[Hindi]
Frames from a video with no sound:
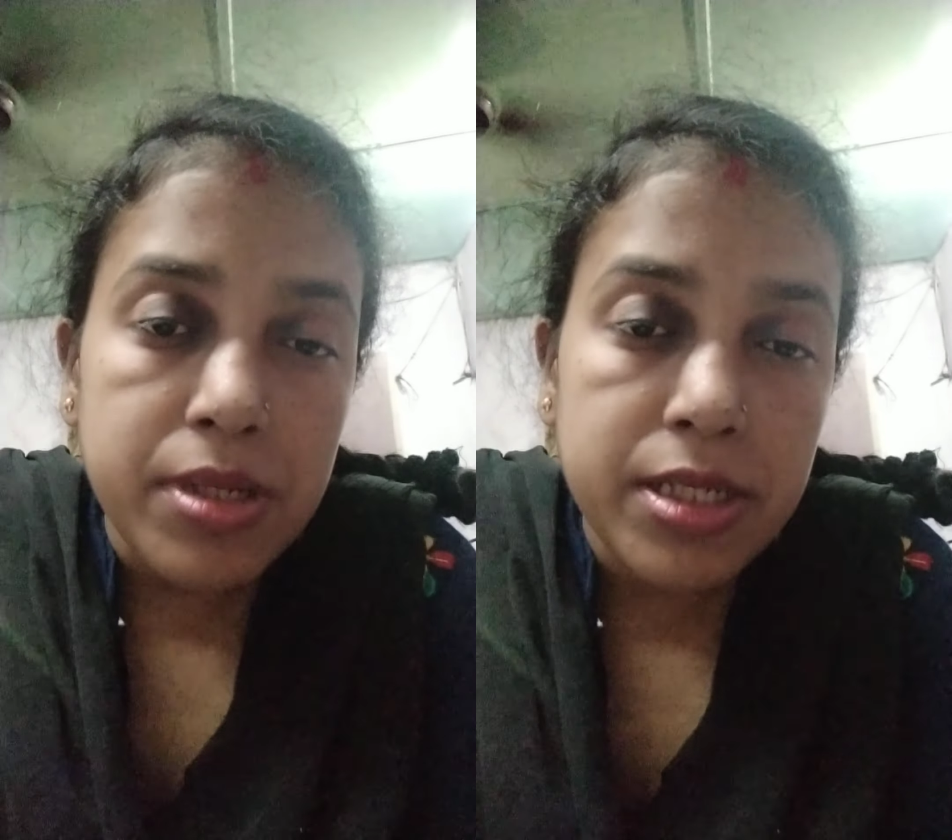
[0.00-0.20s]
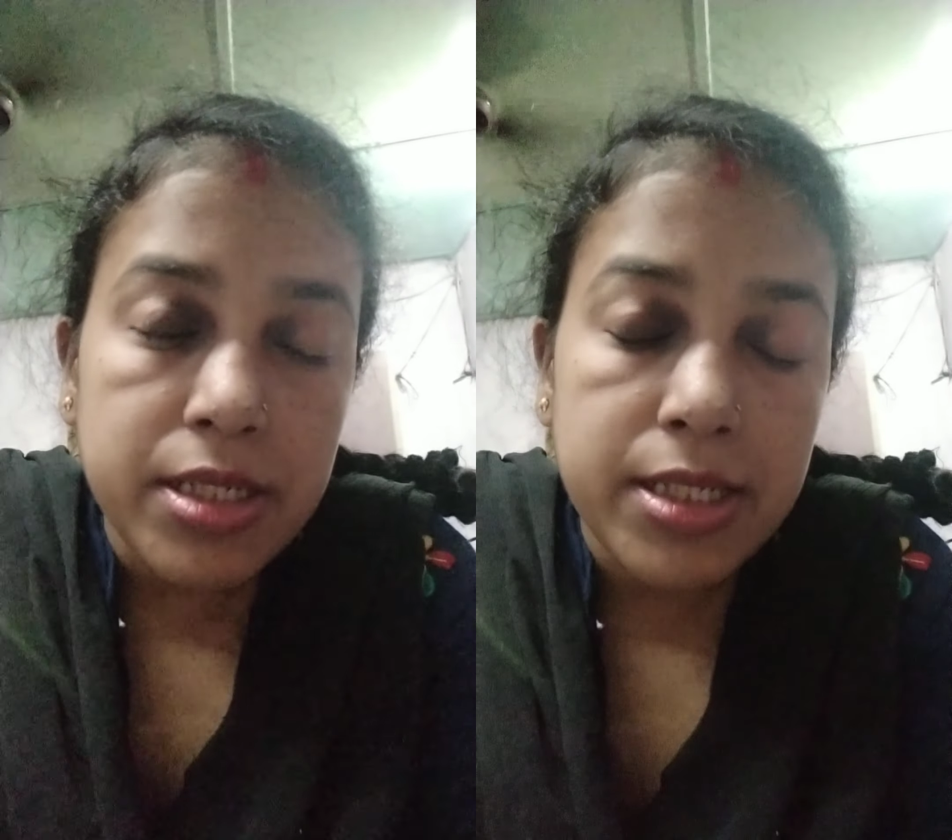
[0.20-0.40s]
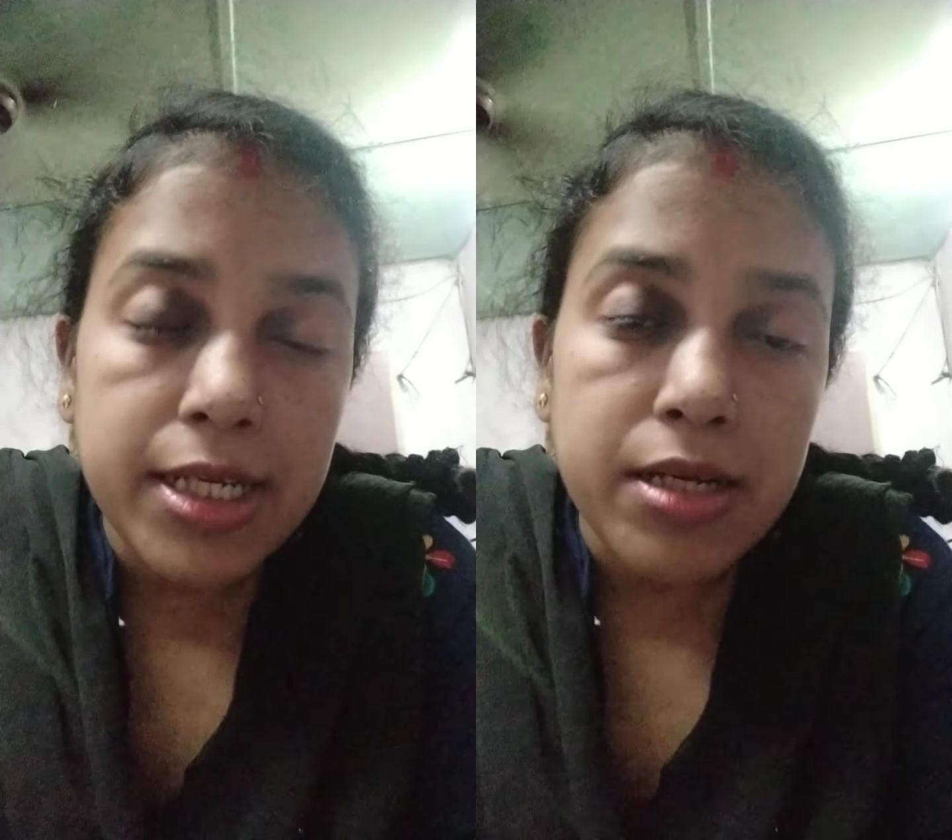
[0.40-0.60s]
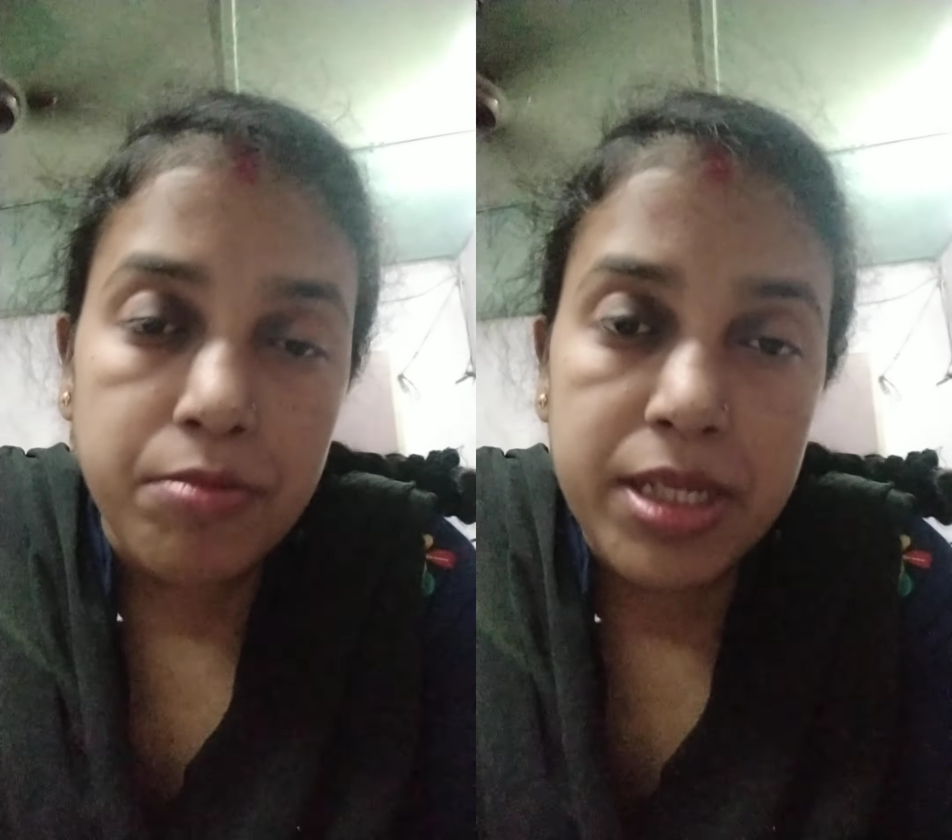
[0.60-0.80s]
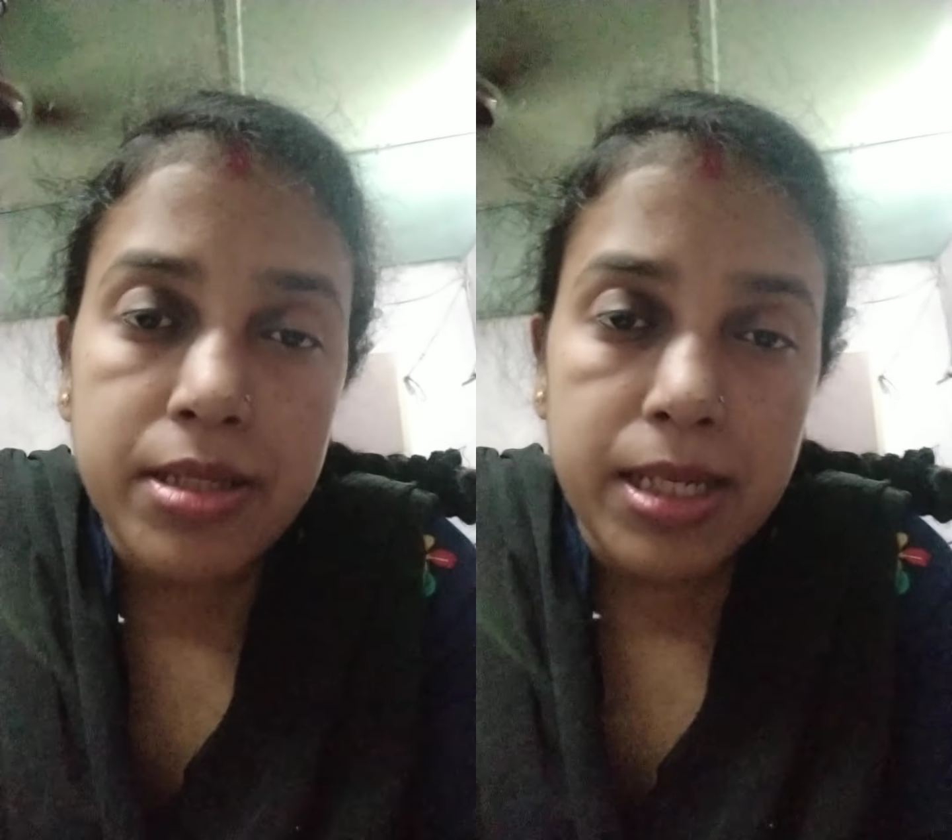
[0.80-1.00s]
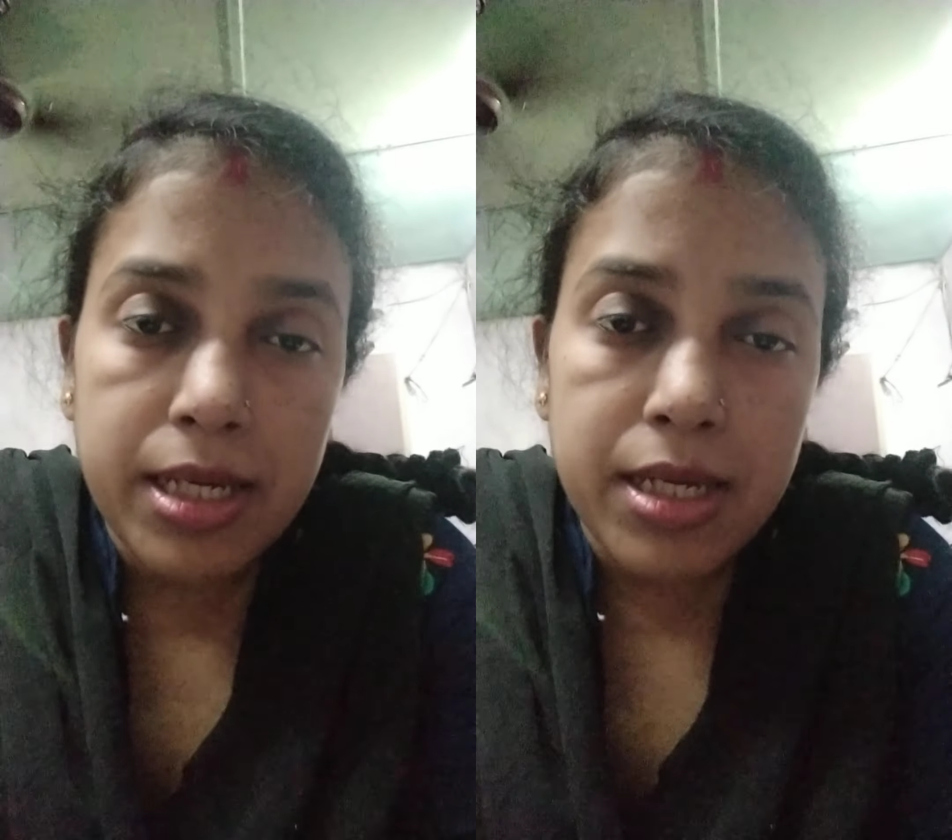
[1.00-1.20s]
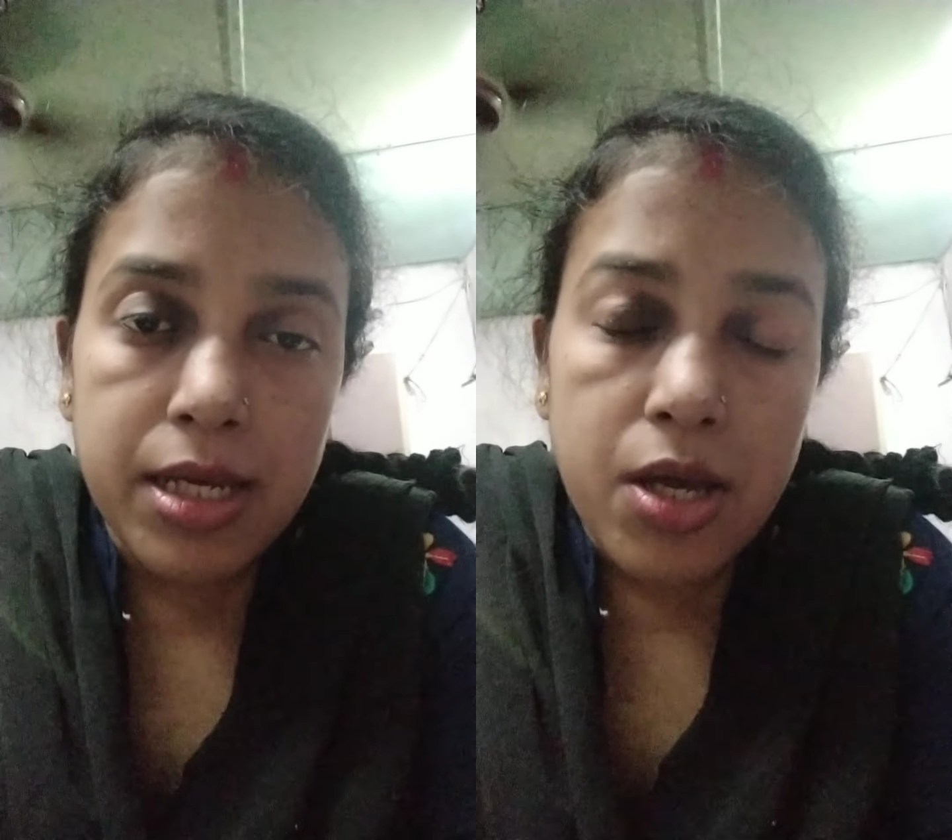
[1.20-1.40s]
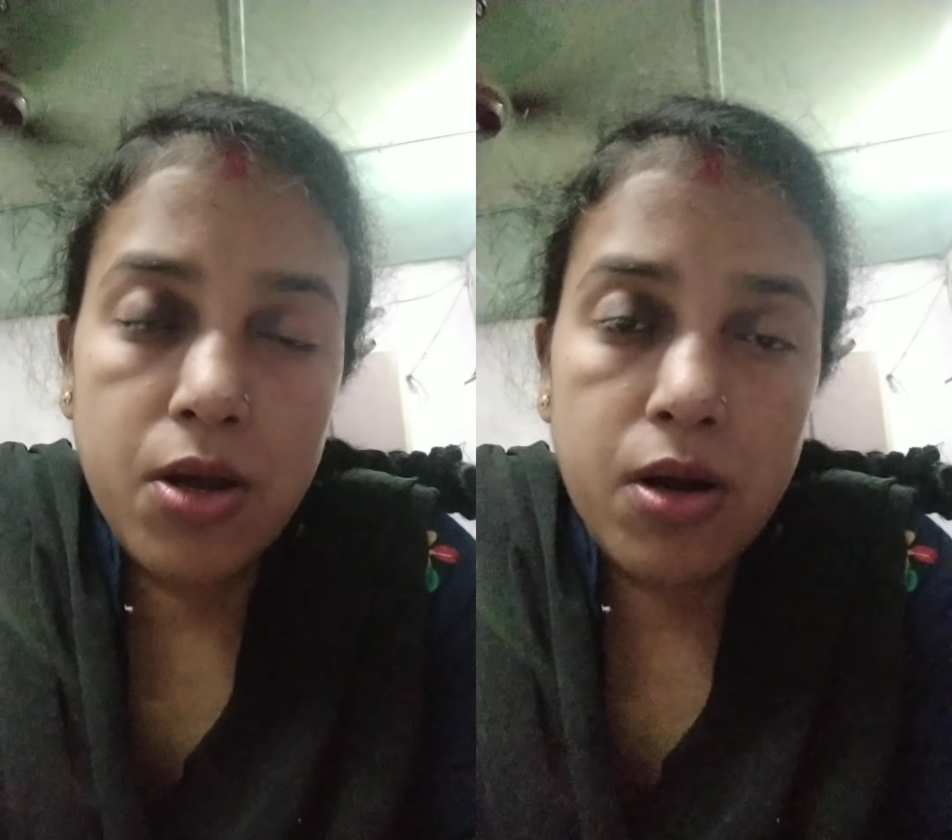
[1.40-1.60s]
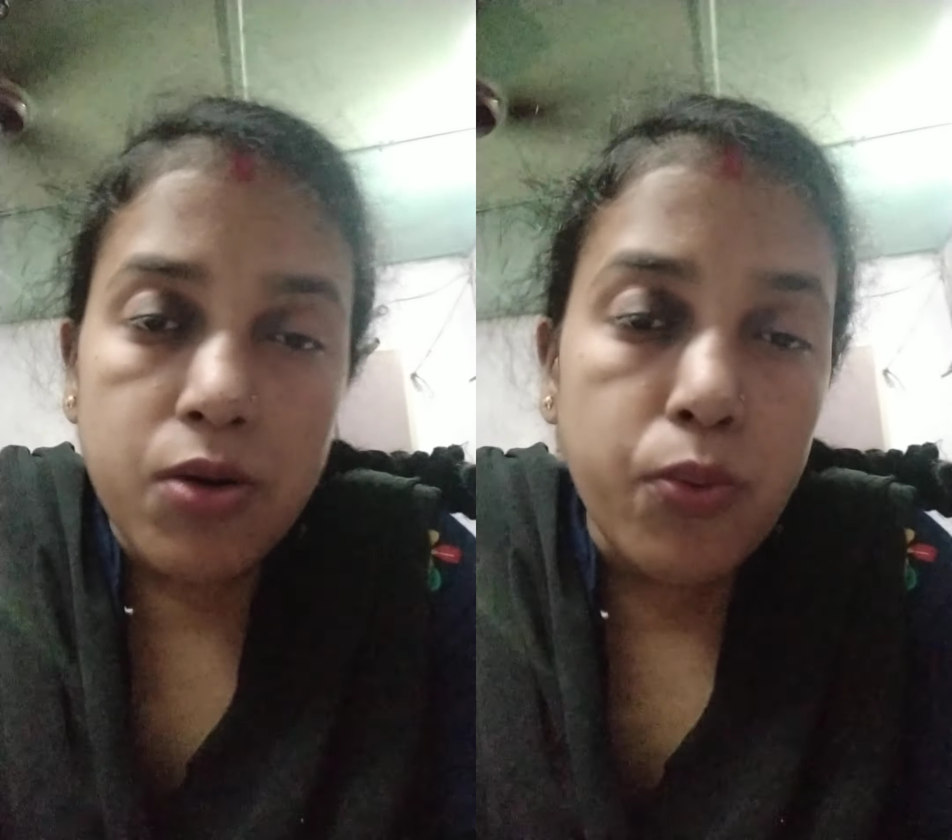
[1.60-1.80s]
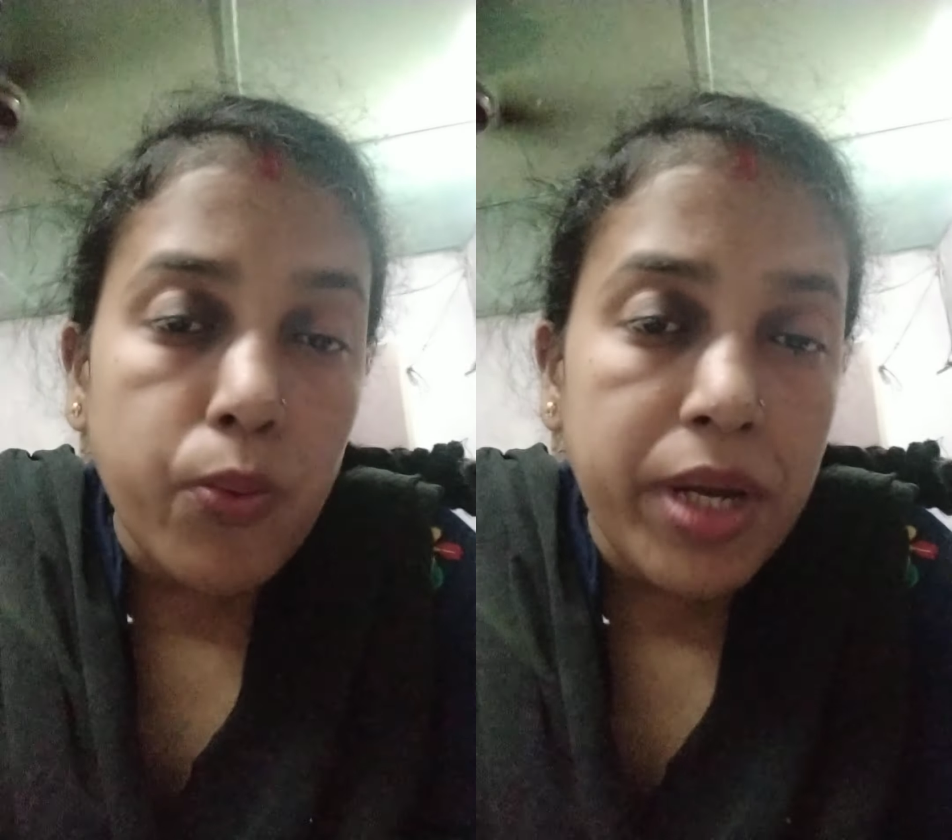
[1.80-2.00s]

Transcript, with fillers: विशिष्ट कवि थे और